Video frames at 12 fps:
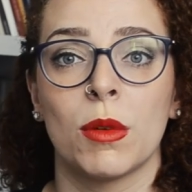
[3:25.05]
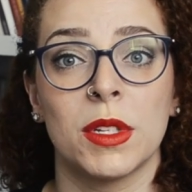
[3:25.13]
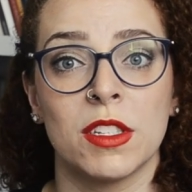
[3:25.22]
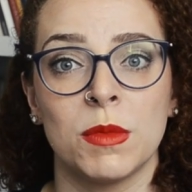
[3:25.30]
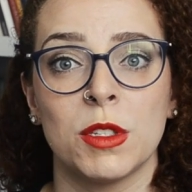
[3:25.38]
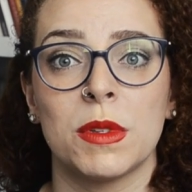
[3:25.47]
Uma
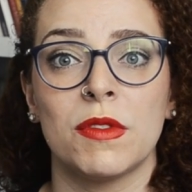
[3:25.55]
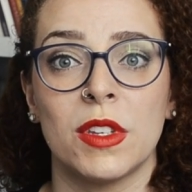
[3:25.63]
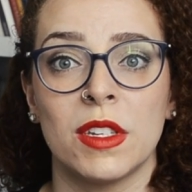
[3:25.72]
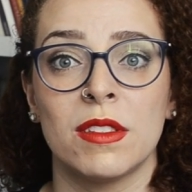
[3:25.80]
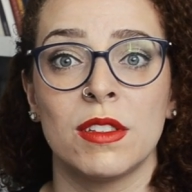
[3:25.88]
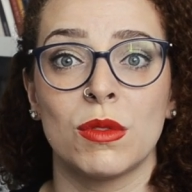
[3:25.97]
das minhas
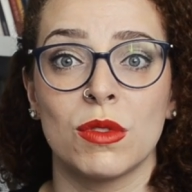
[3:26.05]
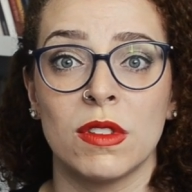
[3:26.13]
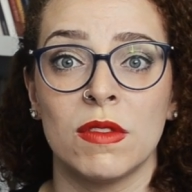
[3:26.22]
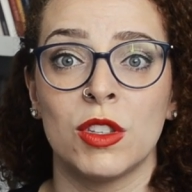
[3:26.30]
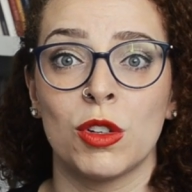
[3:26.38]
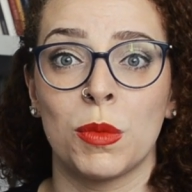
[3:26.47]
preferidas,
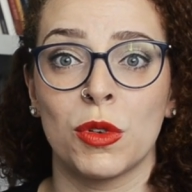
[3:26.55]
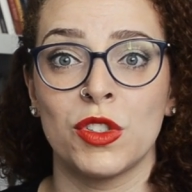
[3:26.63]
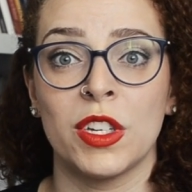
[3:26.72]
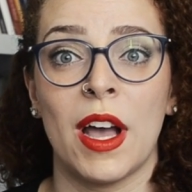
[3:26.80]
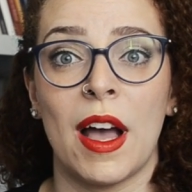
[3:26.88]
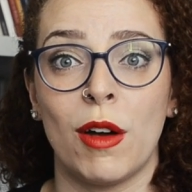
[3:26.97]
inclusive, é
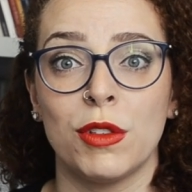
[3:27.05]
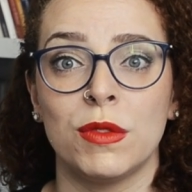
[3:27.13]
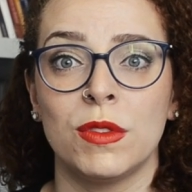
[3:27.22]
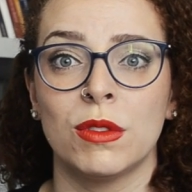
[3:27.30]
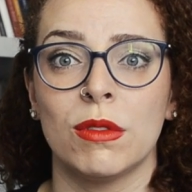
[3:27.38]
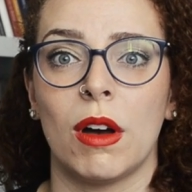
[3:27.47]
antropologia
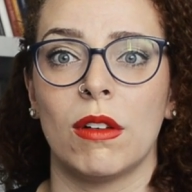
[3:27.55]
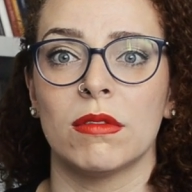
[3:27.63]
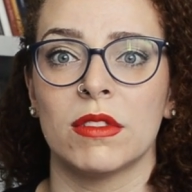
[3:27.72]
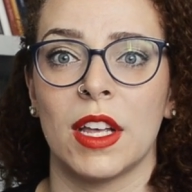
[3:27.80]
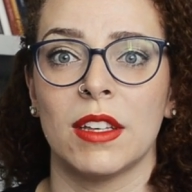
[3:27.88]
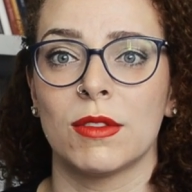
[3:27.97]
audiovisual,
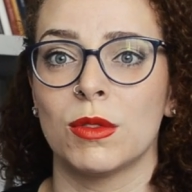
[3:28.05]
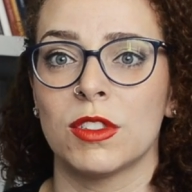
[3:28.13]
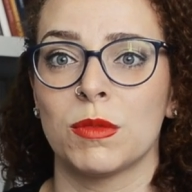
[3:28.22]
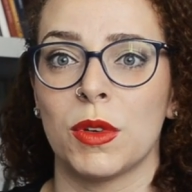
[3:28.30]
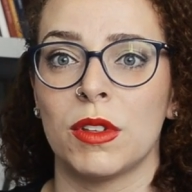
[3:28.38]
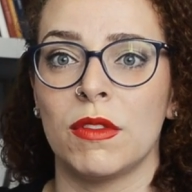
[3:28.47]
né?
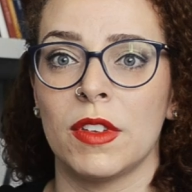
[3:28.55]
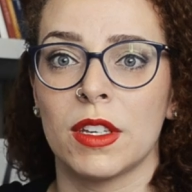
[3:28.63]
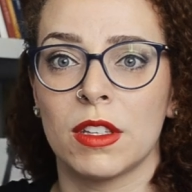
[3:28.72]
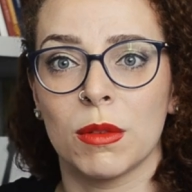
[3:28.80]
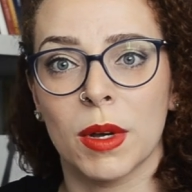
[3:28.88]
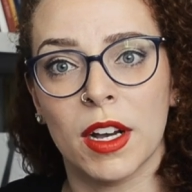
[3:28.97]
vocês podem ver
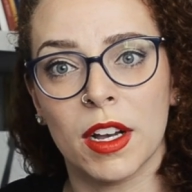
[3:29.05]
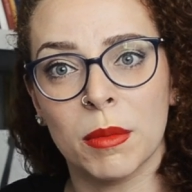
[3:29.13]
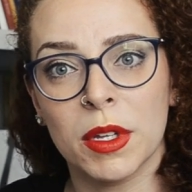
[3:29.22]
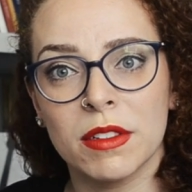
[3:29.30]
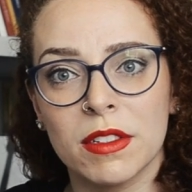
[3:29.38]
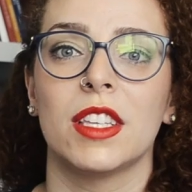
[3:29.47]
que tem uma
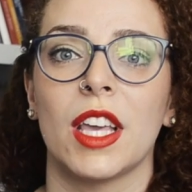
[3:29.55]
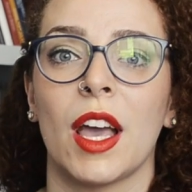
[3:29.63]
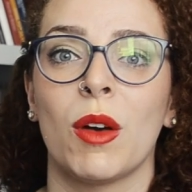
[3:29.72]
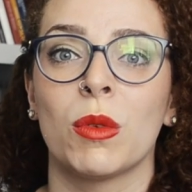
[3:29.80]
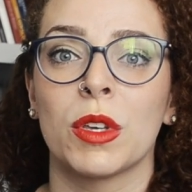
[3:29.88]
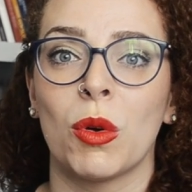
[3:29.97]
câmera e
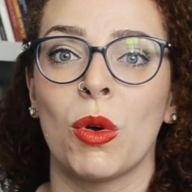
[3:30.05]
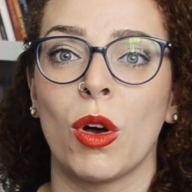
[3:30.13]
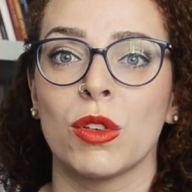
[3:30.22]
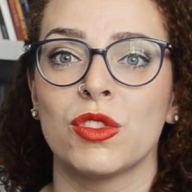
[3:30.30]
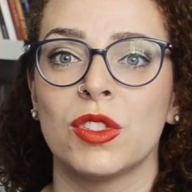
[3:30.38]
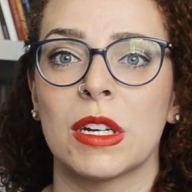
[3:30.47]
é o que eu
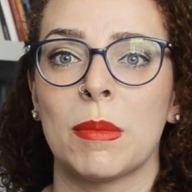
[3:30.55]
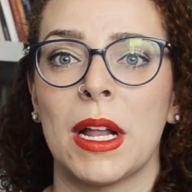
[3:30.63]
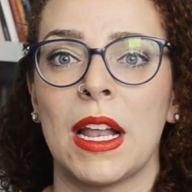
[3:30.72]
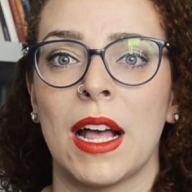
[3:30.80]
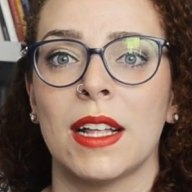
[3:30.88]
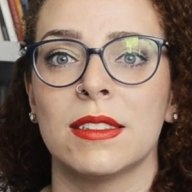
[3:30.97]
gosto de
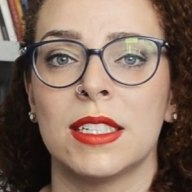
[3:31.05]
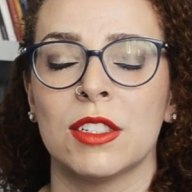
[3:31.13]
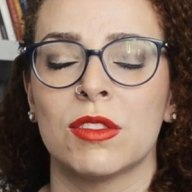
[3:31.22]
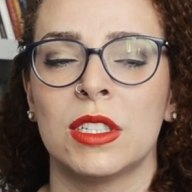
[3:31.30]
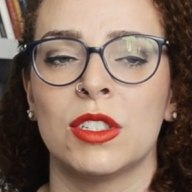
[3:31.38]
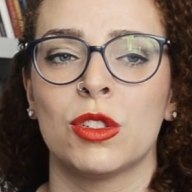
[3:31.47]
trabalhar
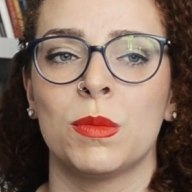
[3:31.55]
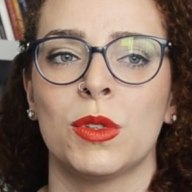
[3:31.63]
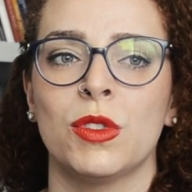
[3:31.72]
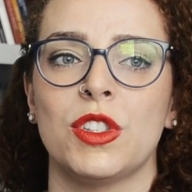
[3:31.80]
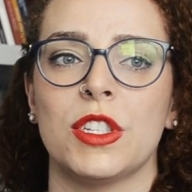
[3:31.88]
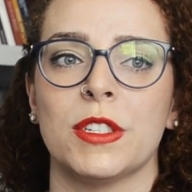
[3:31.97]
dentro da
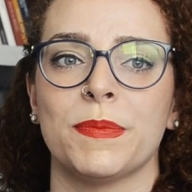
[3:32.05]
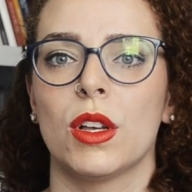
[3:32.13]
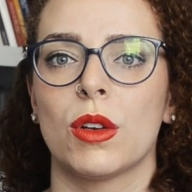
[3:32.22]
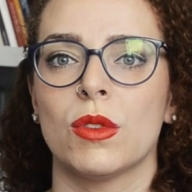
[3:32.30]
antropologia.